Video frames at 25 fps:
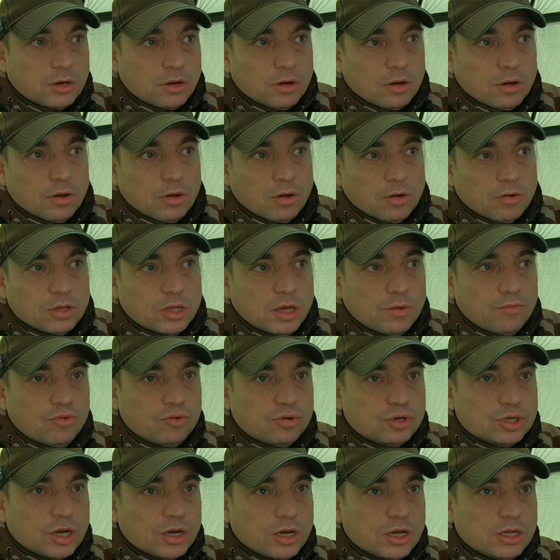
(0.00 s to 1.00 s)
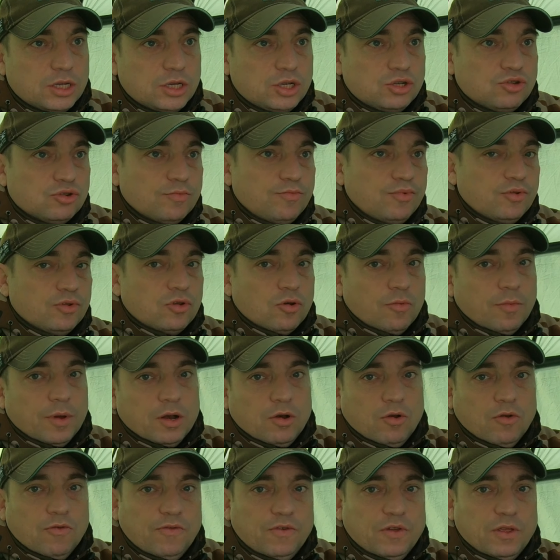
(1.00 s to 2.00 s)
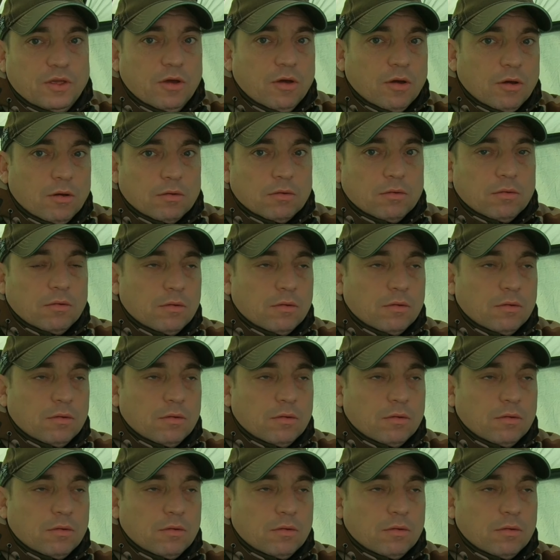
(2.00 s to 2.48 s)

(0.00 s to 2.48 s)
au début, j'avais dit je vais plutôt mettre le feeder,